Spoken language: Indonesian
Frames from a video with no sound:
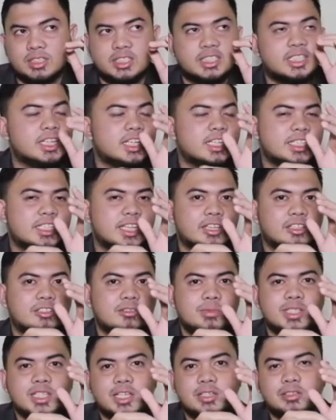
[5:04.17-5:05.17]
sejenisnya
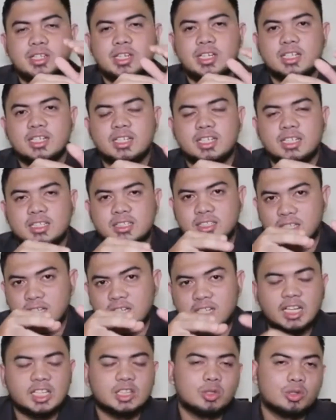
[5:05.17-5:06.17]
itu bisa juga
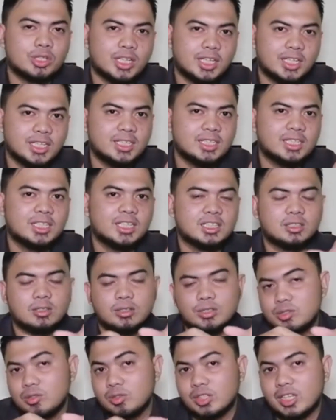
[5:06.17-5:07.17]
kekeratonan atau
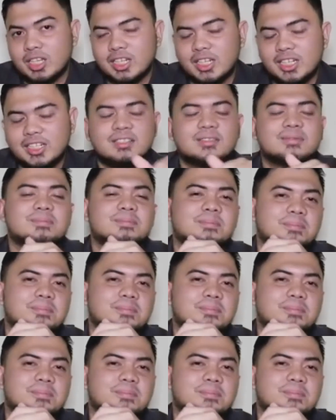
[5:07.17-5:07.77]
kesultanan.